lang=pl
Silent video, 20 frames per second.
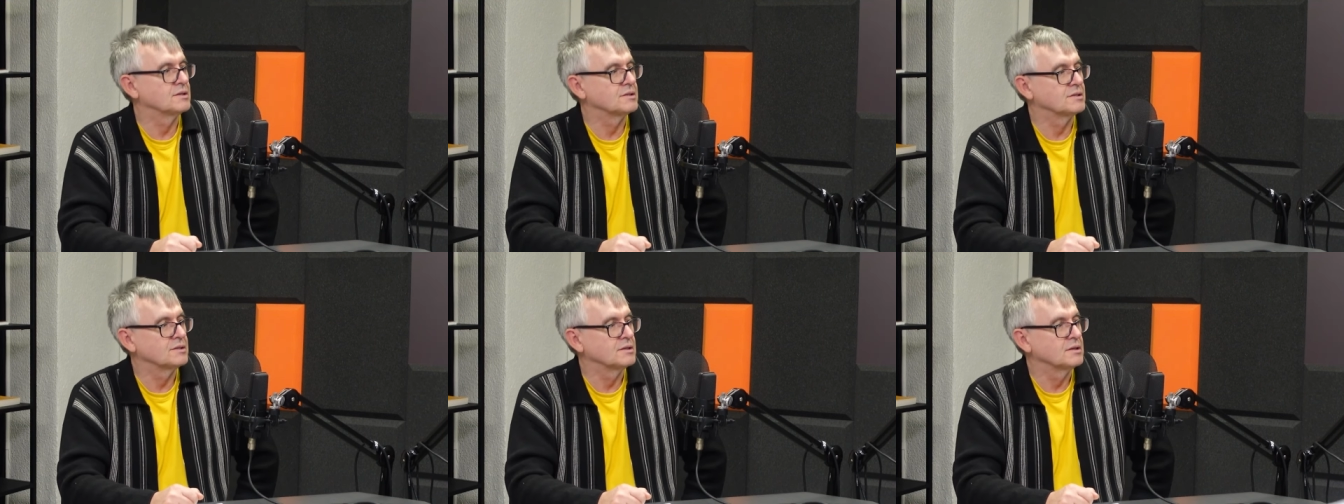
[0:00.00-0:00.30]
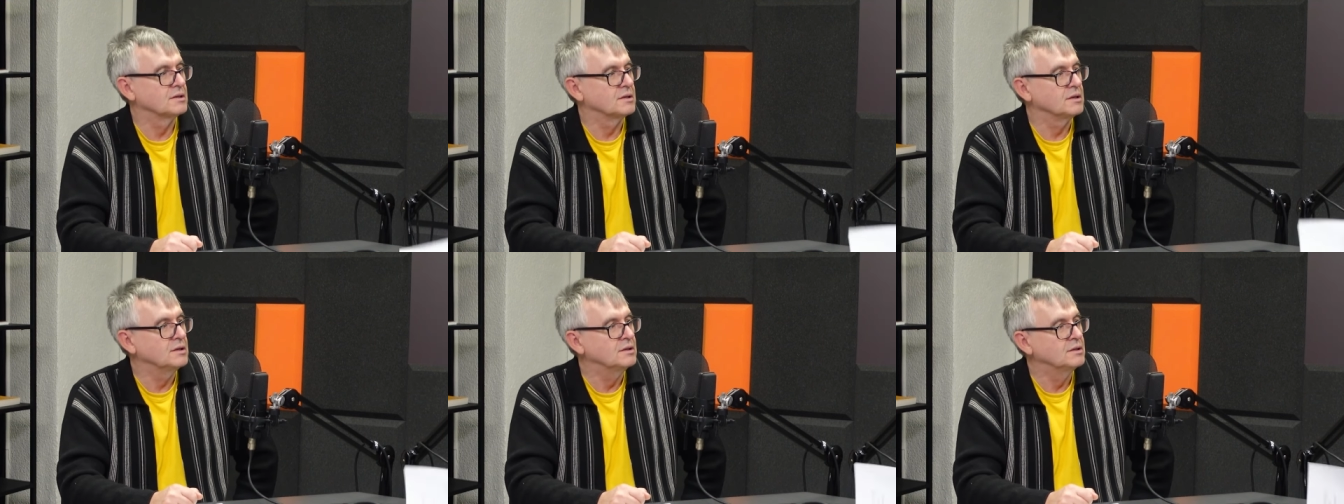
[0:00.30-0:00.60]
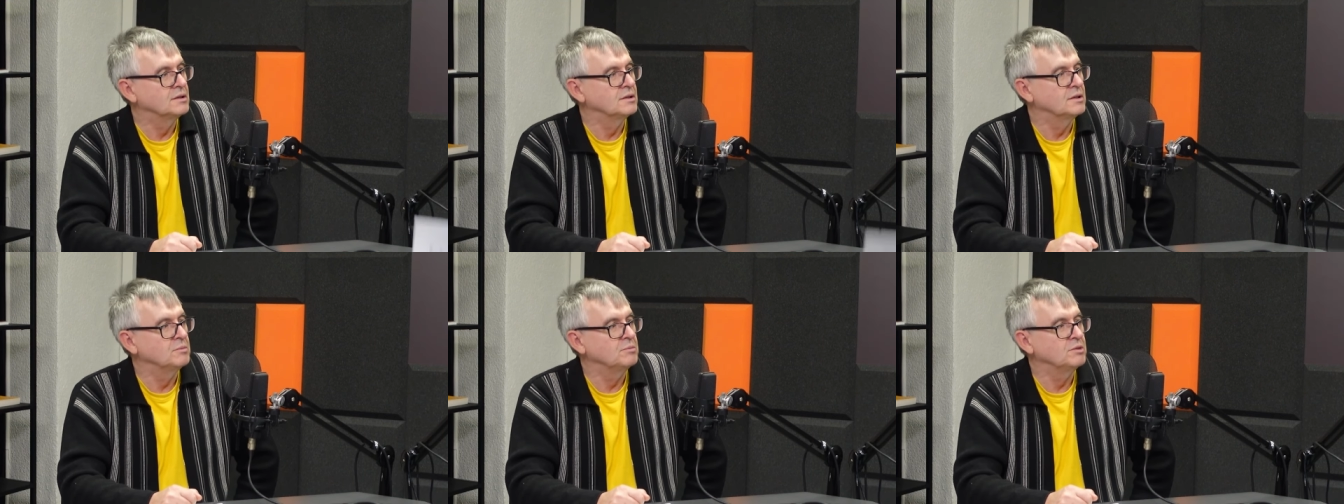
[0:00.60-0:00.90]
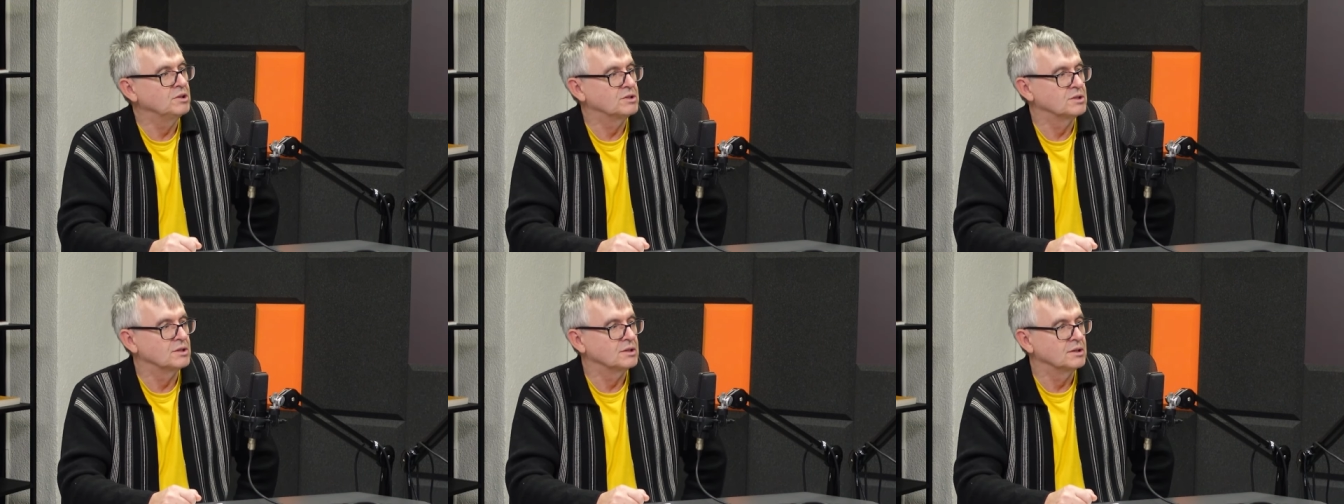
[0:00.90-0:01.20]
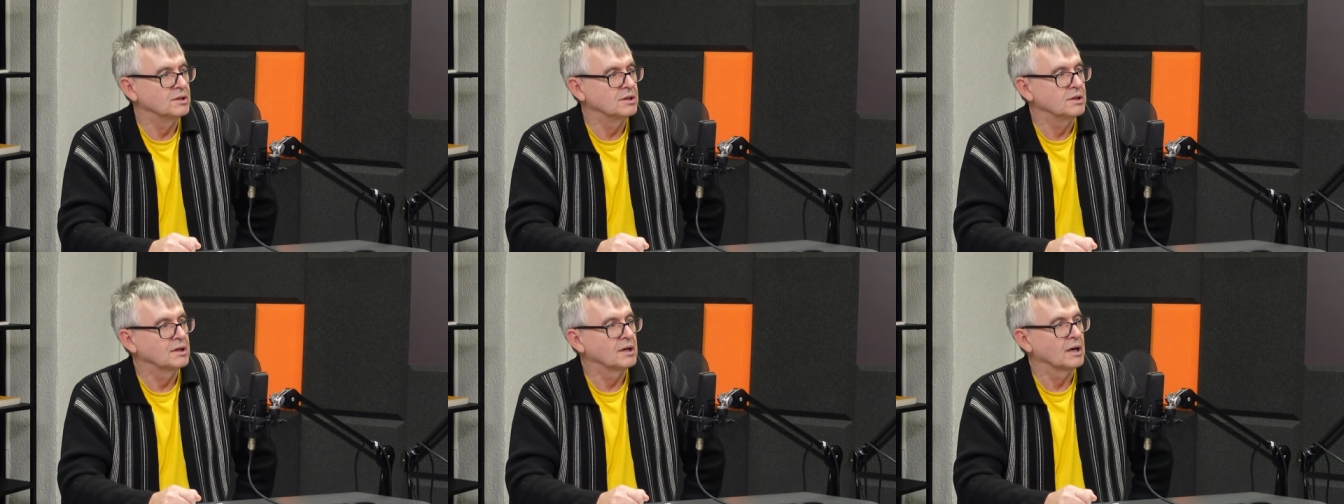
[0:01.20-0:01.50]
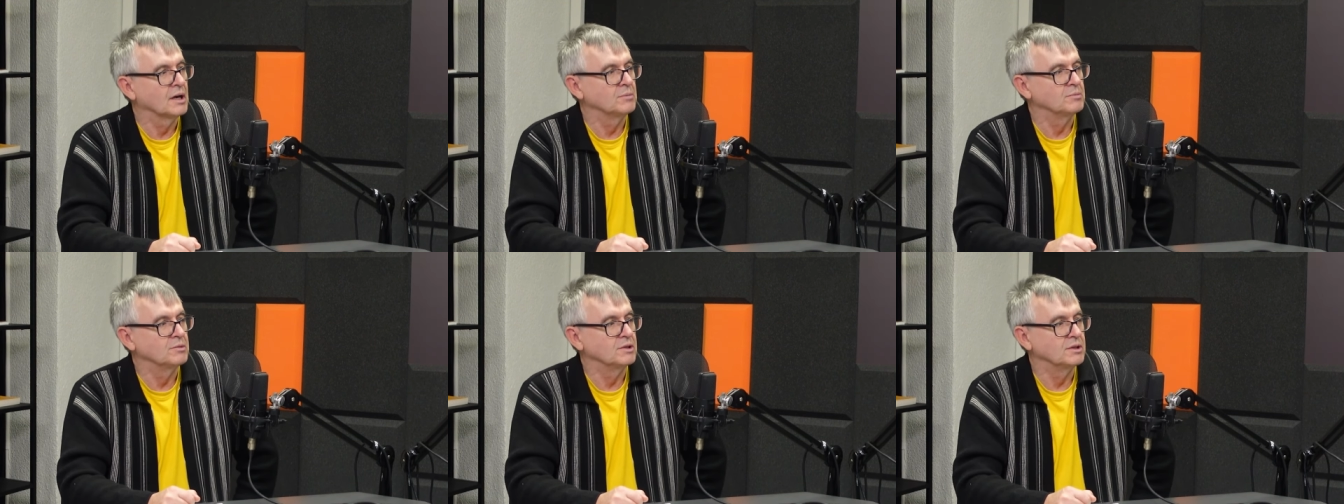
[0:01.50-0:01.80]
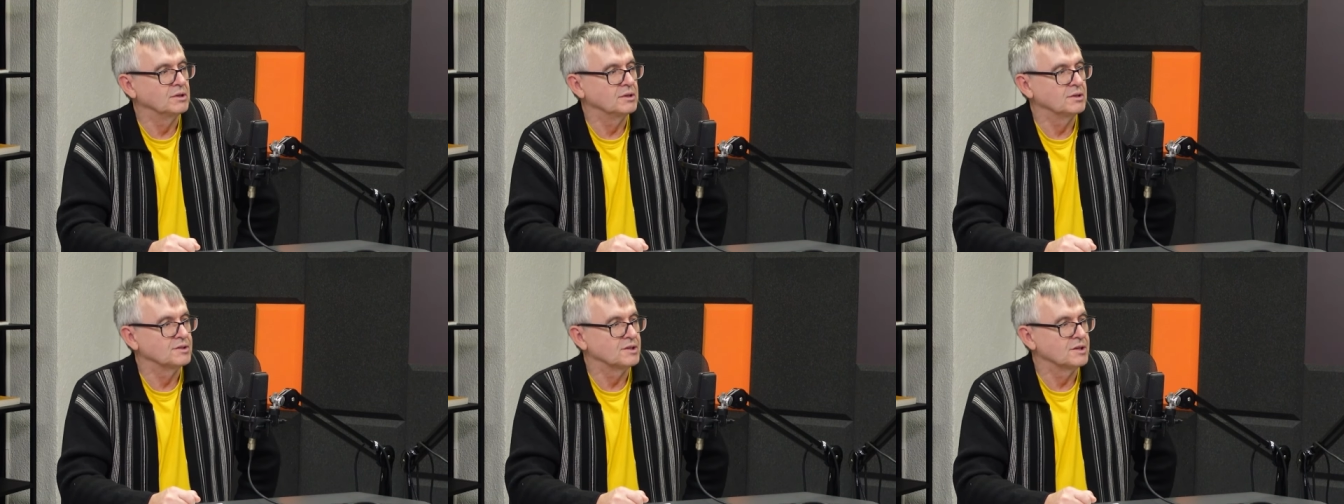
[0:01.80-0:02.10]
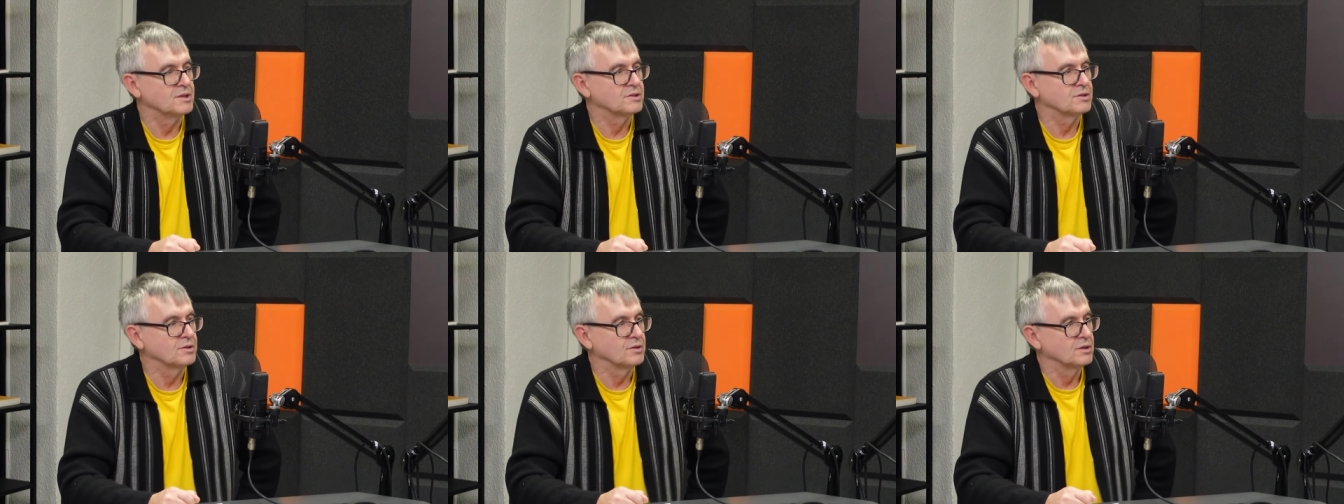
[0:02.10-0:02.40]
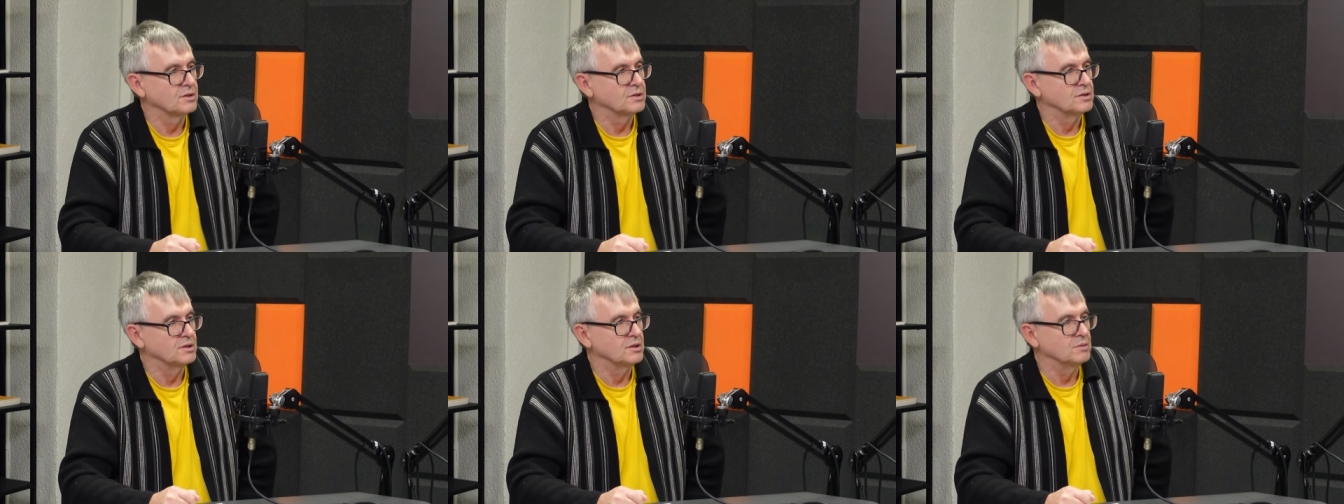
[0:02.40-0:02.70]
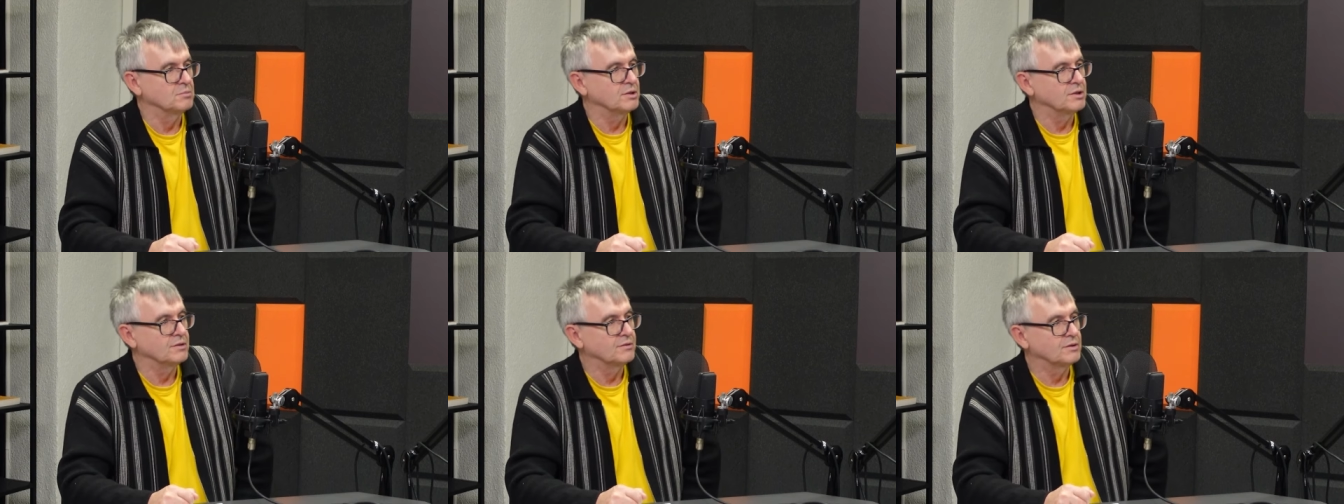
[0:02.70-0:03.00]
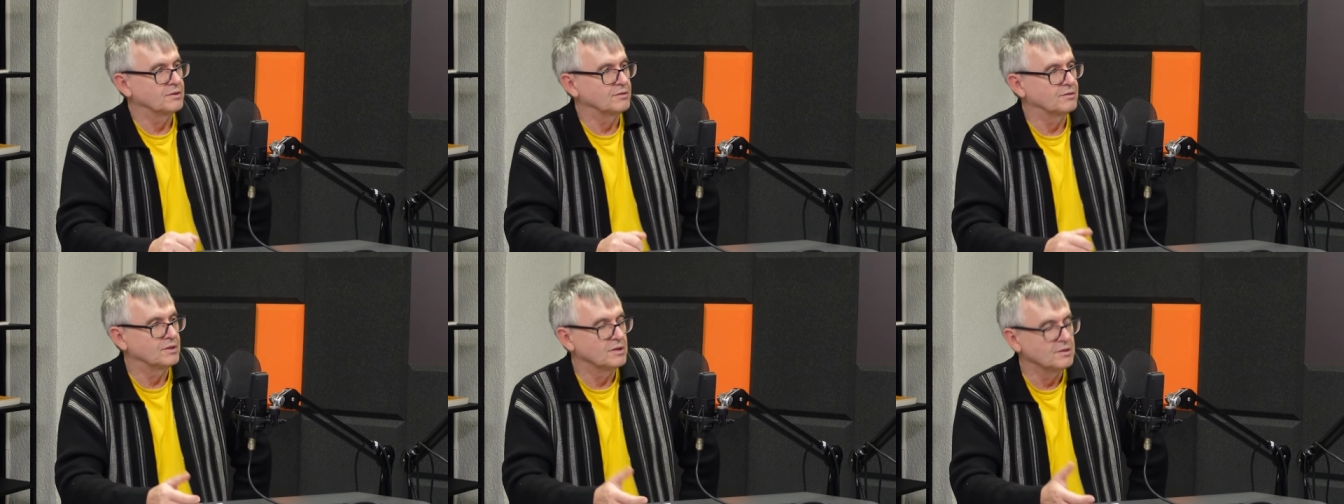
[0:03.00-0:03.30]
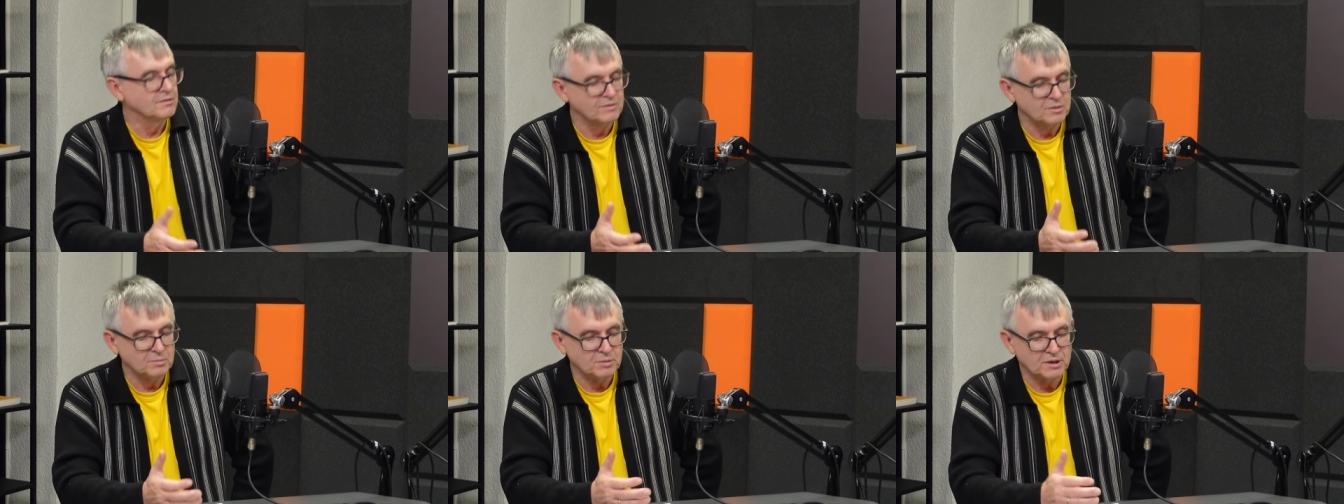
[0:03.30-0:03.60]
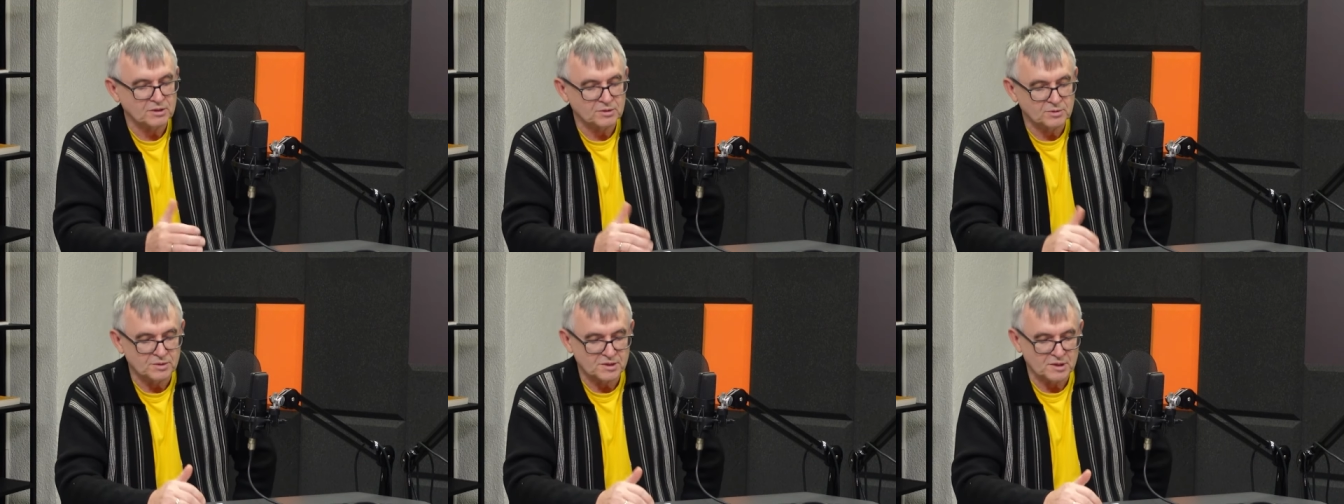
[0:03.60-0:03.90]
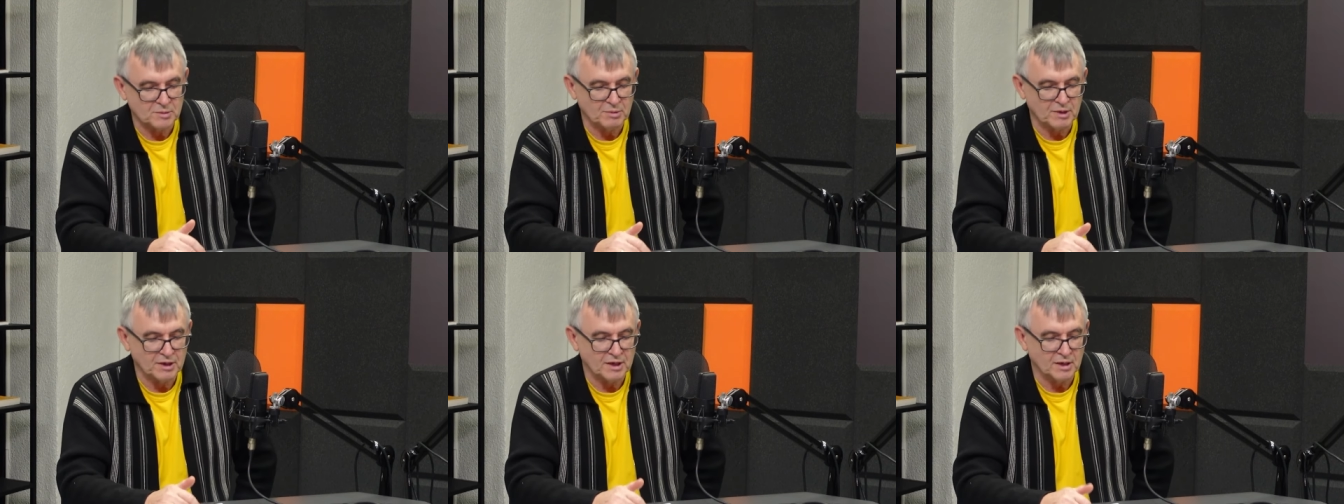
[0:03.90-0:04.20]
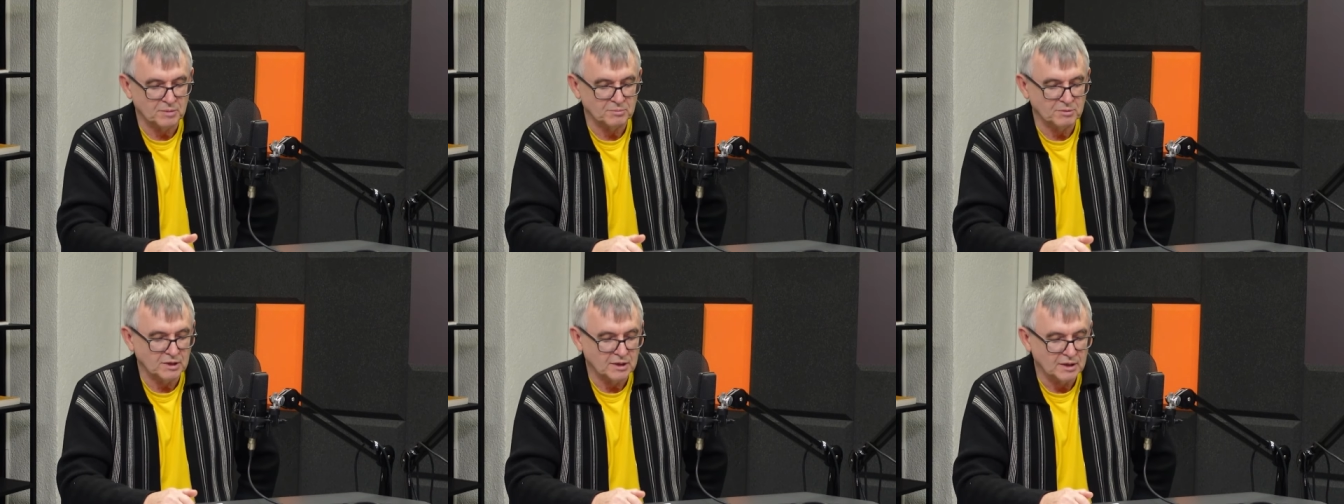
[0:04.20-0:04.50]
z innymi czynnikami sensorycznymi, w tym wypadku zapachami.